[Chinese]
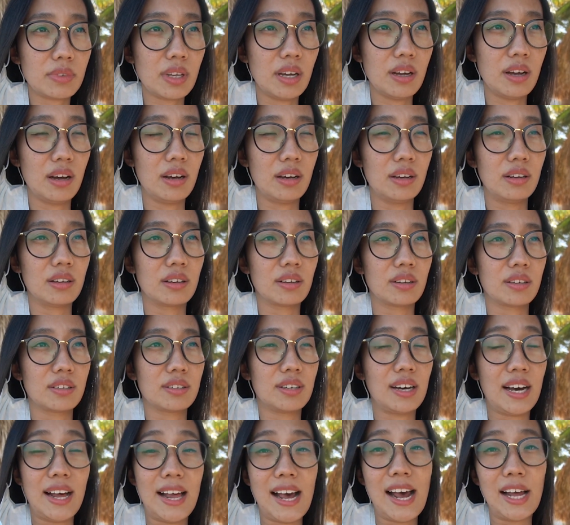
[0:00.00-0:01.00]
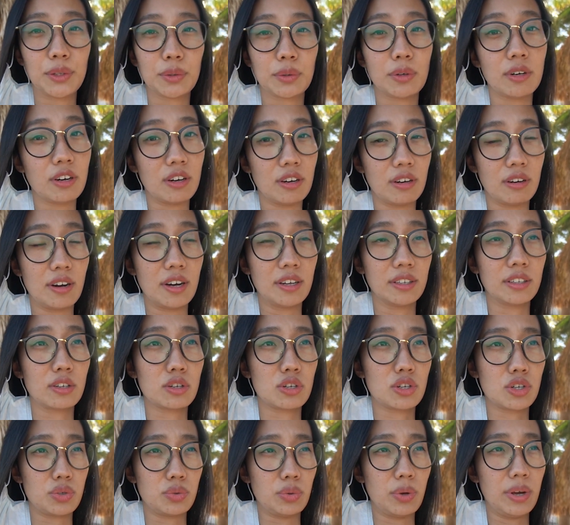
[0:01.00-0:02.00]
嗯，科拉多河的
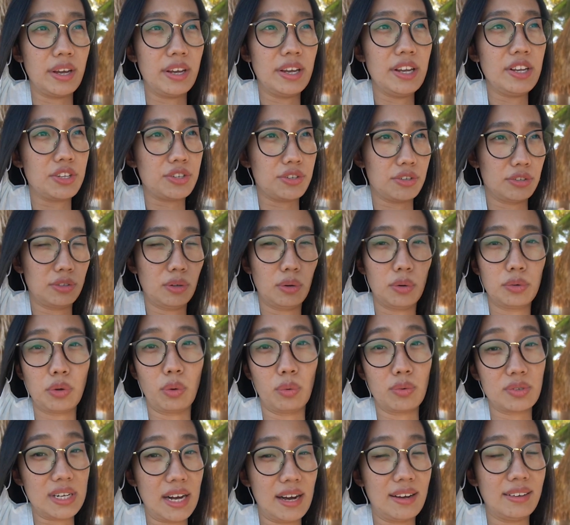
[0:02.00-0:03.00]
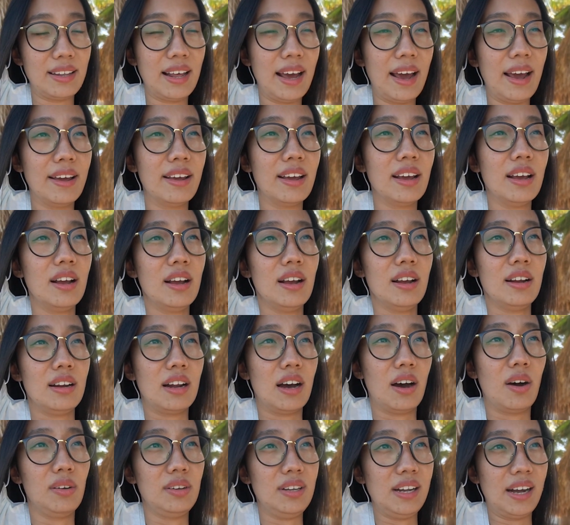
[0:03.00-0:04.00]
水一直都涌上来，
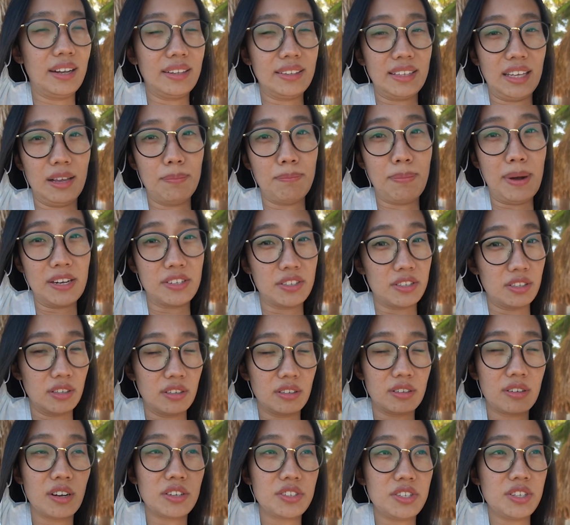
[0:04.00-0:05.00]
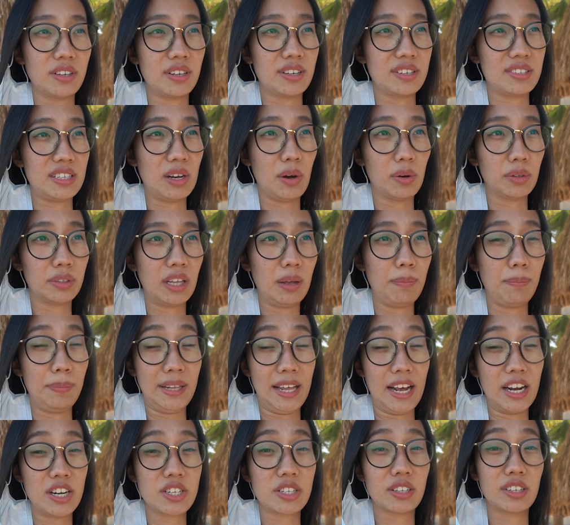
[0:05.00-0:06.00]
然后两年把整个这个肖特本
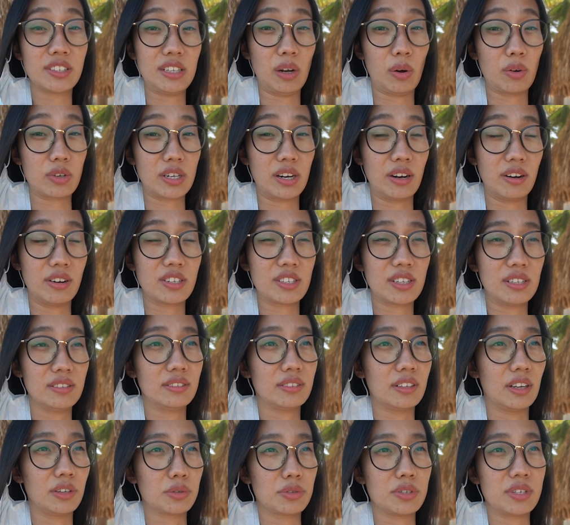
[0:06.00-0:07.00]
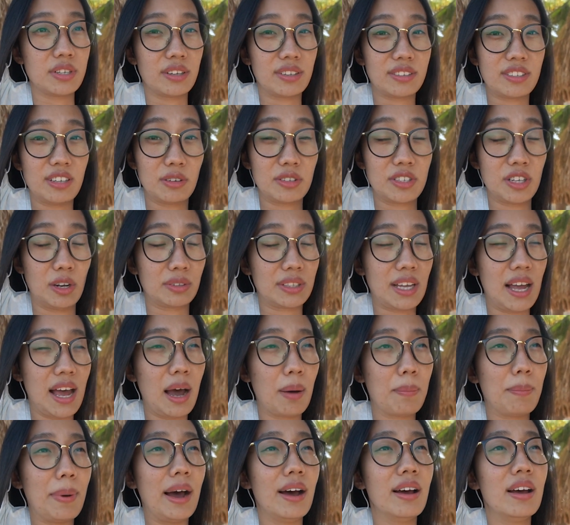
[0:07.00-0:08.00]
本来是个小城镇的，就是一个小小
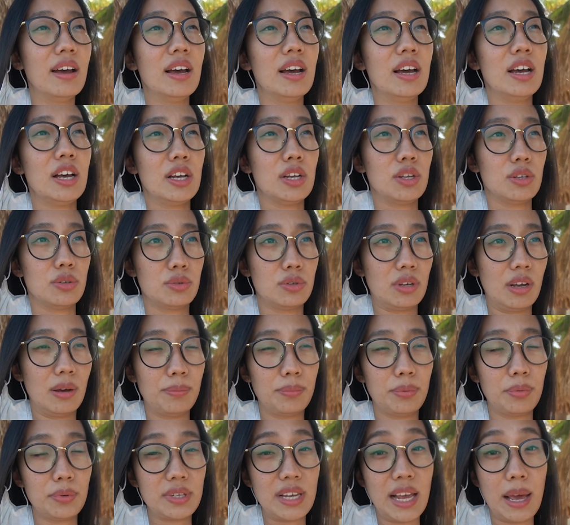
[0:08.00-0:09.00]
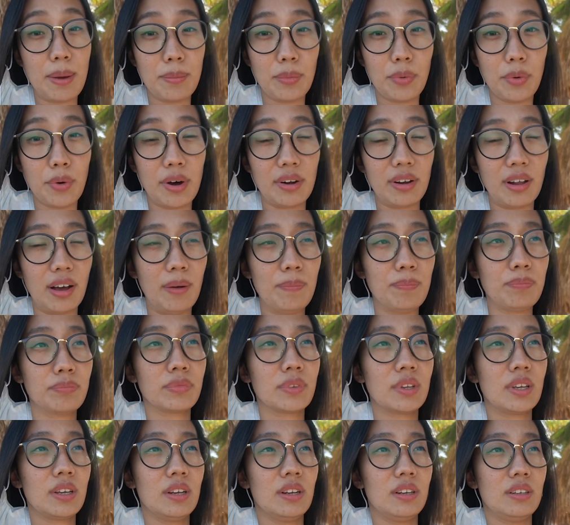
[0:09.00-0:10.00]
town 嘛，全部淹没了，
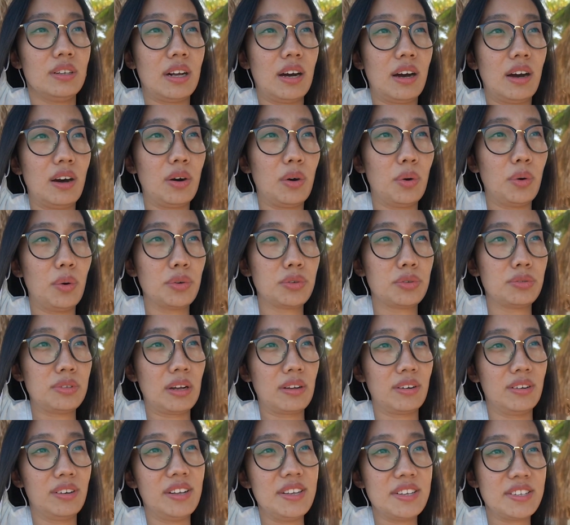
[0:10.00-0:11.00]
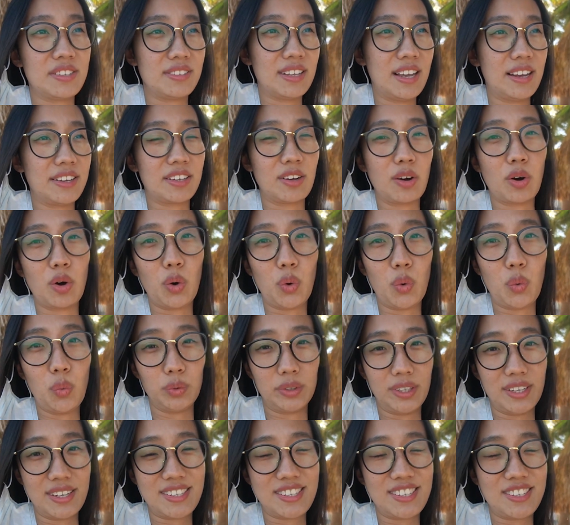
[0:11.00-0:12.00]
然后就造成了现在这个
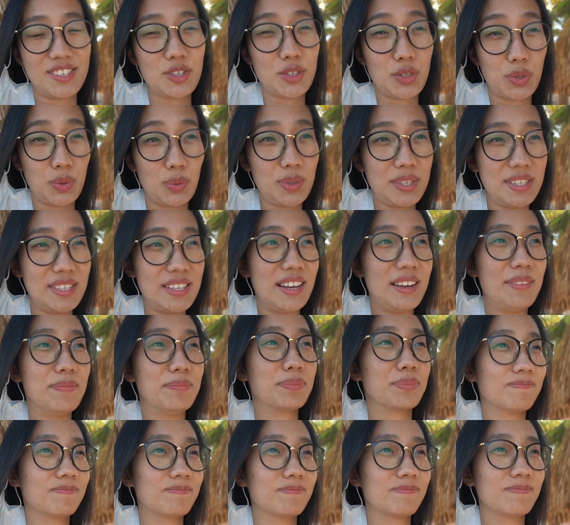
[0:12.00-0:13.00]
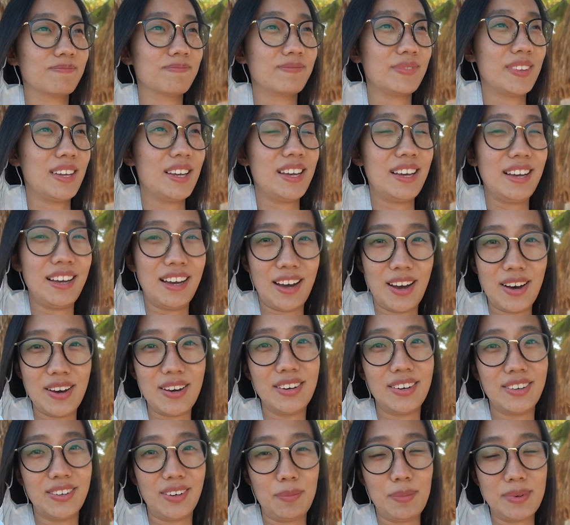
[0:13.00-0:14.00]
湖的出现。好，
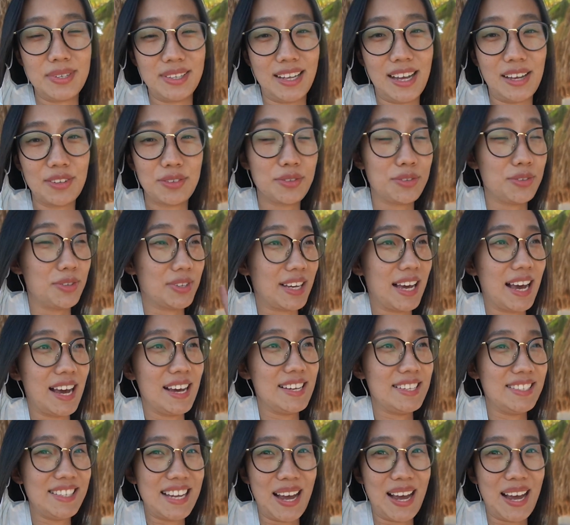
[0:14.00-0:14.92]
我们现在就去看一